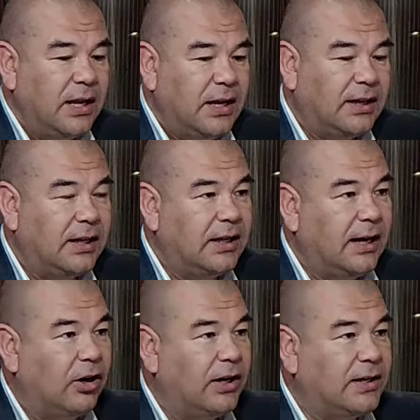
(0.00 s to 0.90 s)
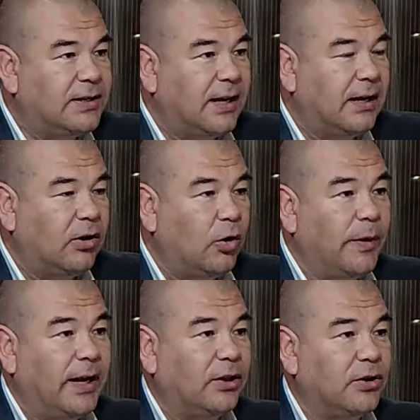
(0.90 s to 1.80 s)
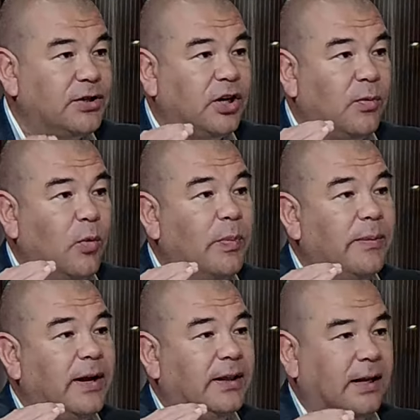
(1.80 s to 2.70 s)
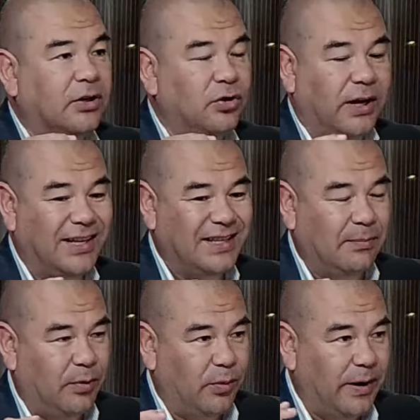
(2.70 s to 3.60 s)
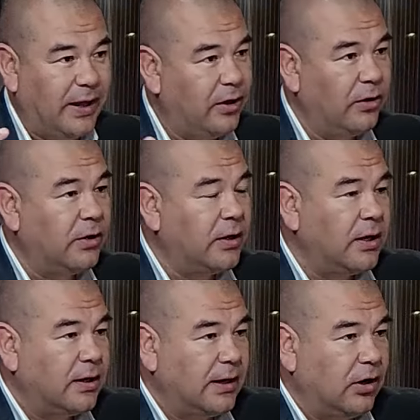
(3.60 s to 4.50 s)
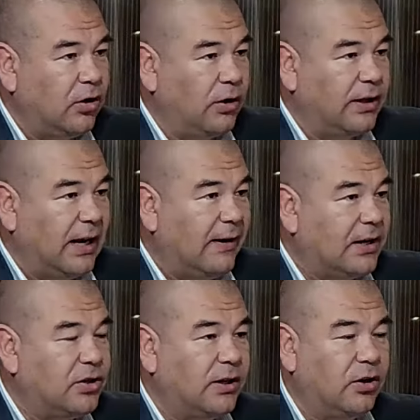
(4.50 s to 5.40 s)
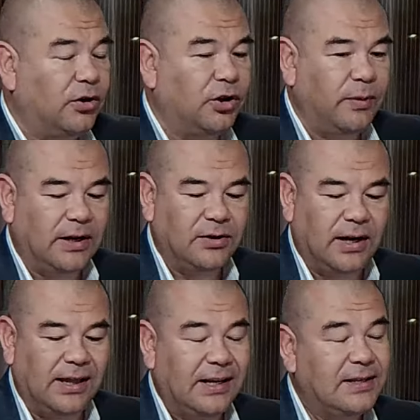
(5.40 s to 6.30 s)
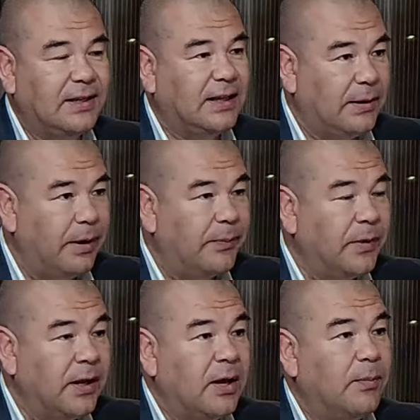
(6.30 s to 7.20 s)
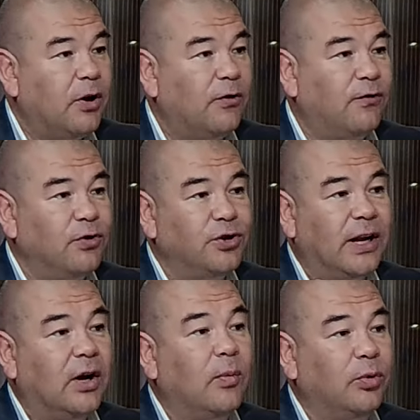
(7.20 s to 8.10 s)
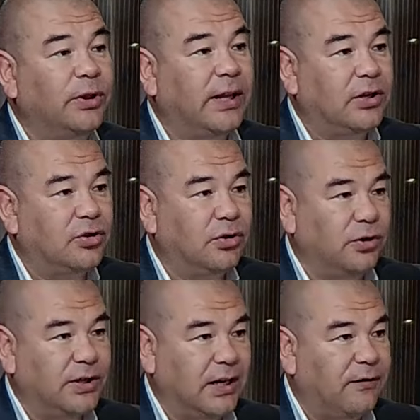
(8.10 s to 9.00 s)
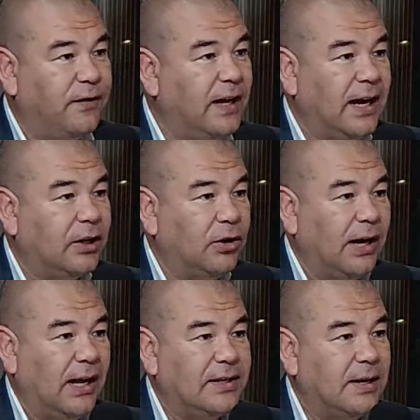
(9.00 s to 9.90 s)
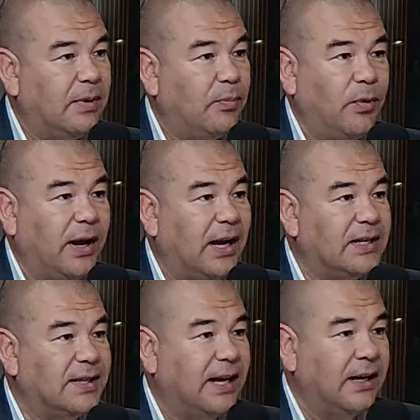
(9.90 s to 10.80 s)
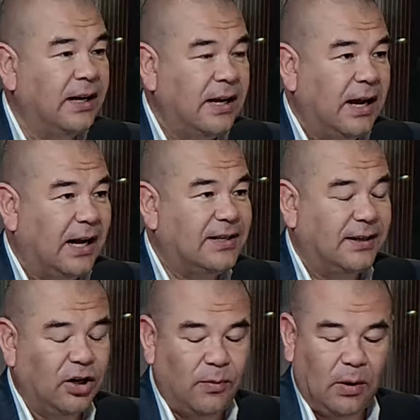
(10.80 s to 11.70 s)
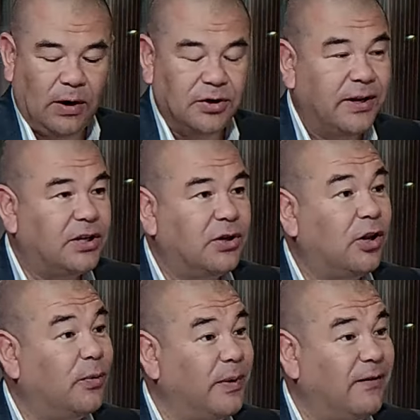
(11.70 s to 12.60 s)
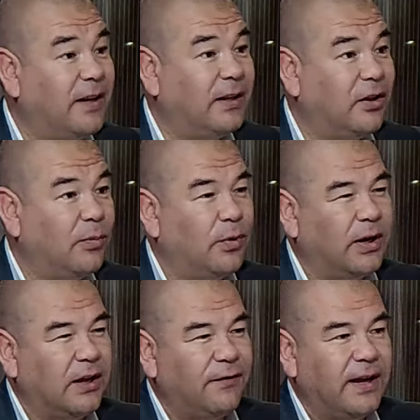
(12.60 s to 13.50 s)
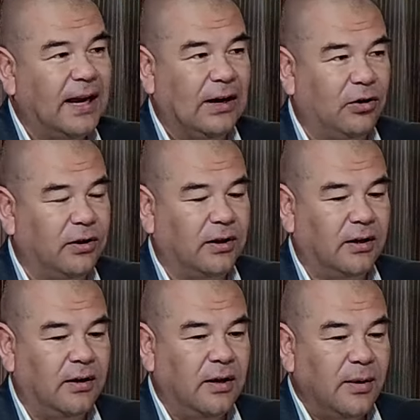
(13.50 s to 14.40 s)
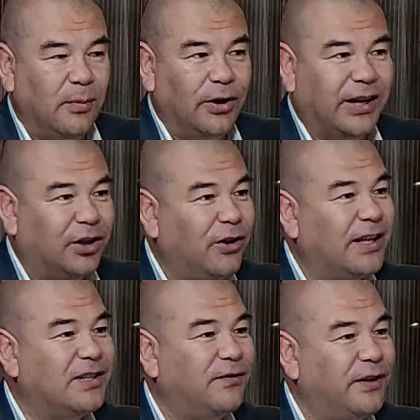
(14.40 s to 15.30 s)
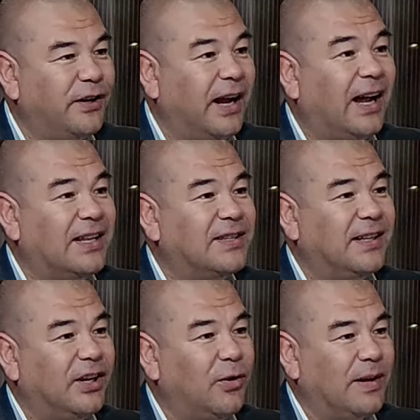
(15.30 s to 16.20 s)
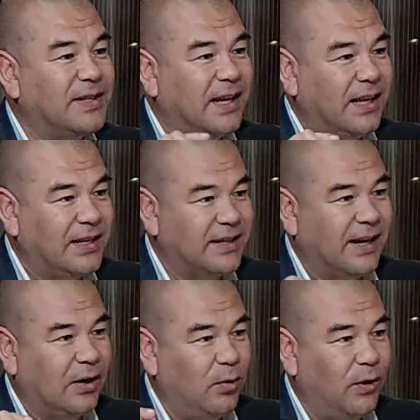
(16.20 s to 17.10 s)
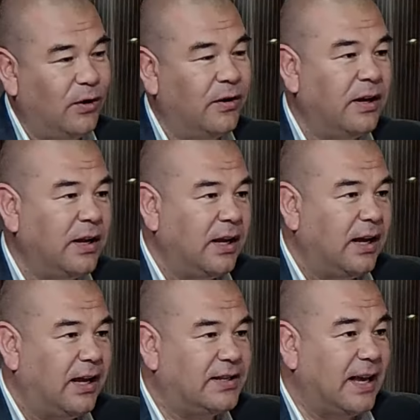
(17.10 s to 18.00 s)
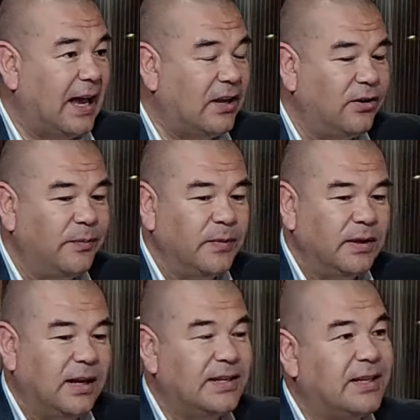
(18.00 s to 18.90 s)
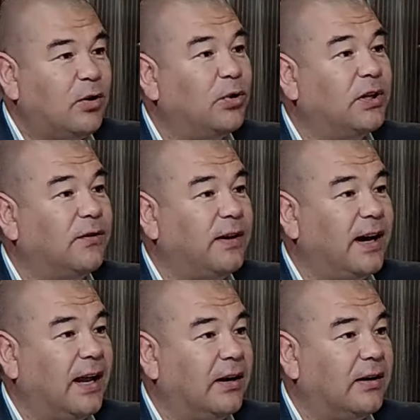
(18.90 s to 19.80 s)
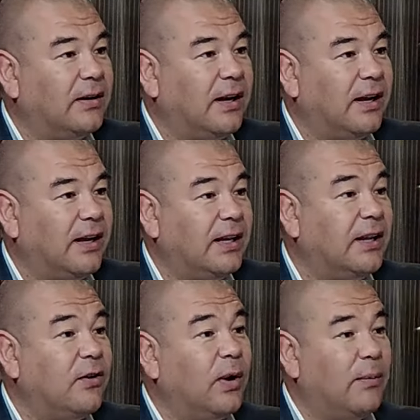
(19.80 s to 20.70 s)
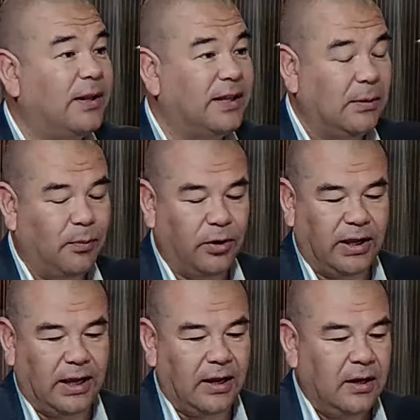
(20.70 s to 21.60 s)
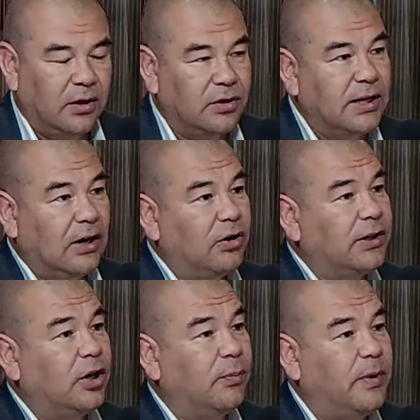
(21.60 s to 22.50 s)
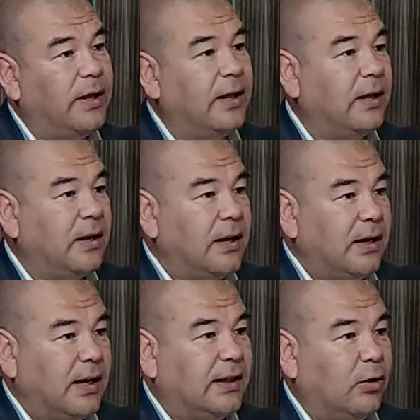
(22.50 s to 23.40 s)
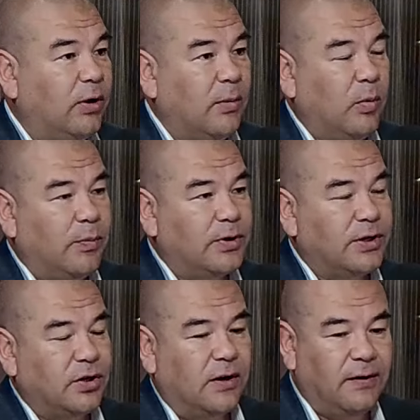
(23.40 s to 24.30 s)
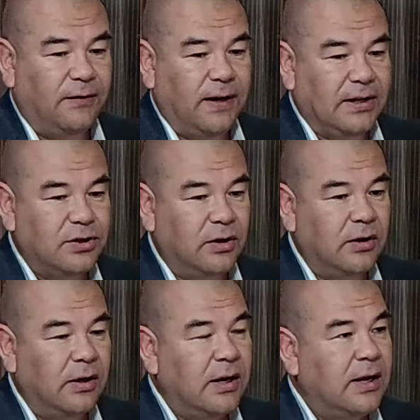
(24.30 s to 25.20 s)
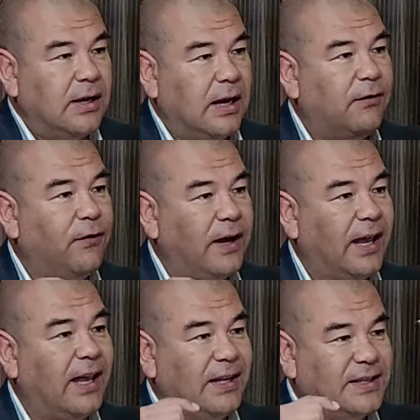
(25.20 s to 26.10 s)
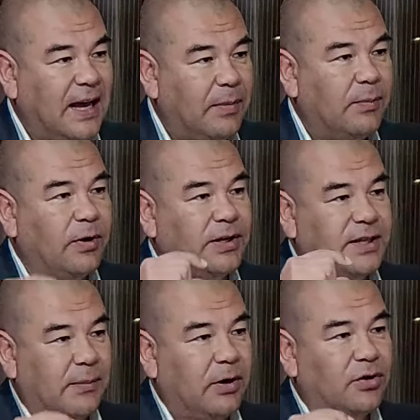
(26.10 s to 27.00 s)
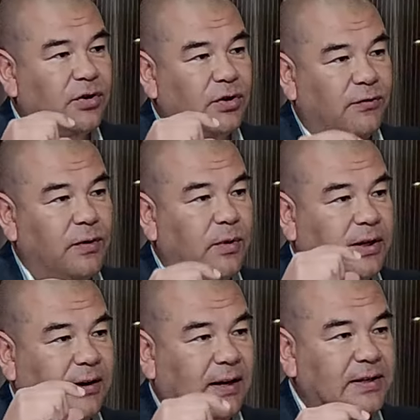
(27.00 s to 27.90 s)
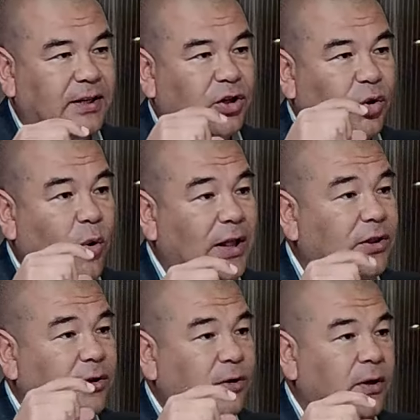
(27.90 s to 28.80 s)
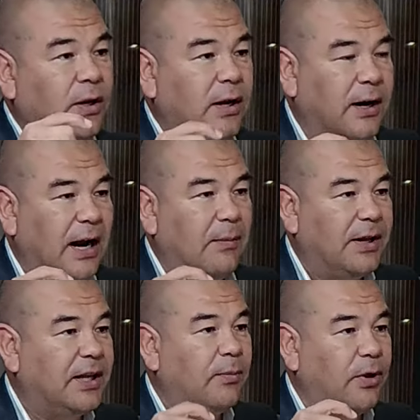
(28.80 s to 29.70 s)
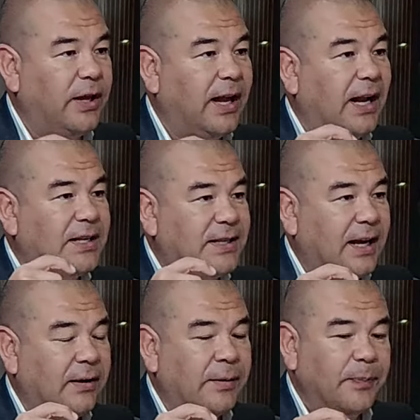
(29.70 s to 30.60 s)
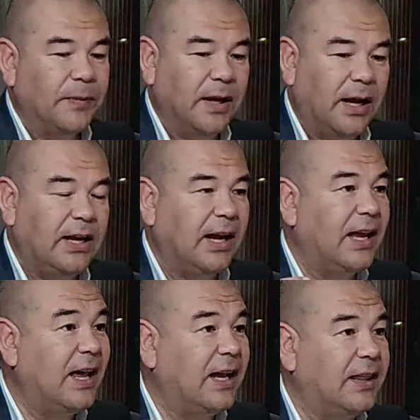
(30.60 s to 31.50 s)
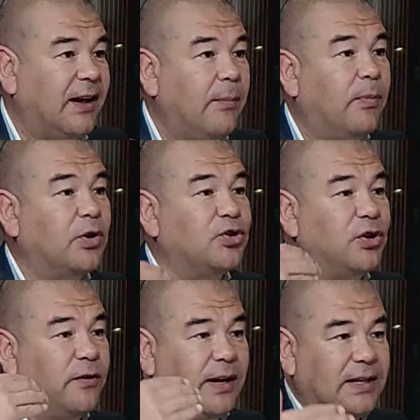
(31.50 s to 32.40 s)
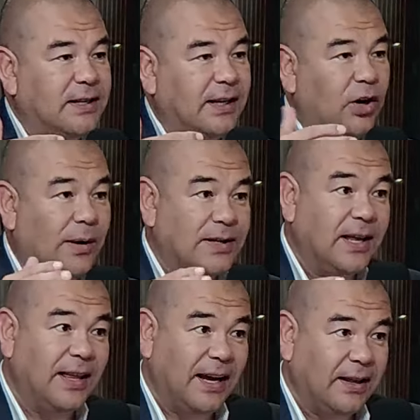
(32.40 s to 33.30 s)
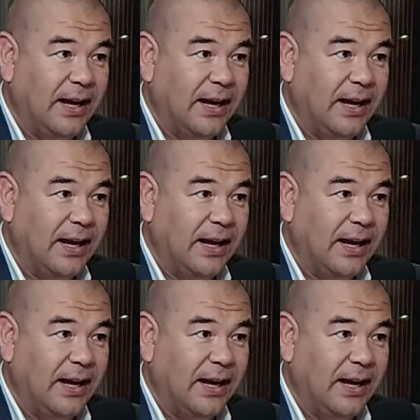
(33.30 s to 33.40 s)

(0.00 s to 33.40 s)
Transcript: Y este indicador Ixa opera entonces como un primer techo. Es el promedio de la variación de costo operacional del sistema, pero funciona como un techo. No significa que todas las ISAPRES puedan alzar al 7,4. De hecho, el 2022, ¿por qué falla la Corte? Porque todas se fueron al 7,6 que se calculó ese año, ya sin justificar eh, individualmente realmente el porqué. Entonces la Corte nos pide que instauremos un proceso de verificación y ahí fue que ISAPRE por ISAPRE nosotros fuimos estableciendo cuánto realmente podían alzar ya y aquellas que estaban por sobre el 7,6 de,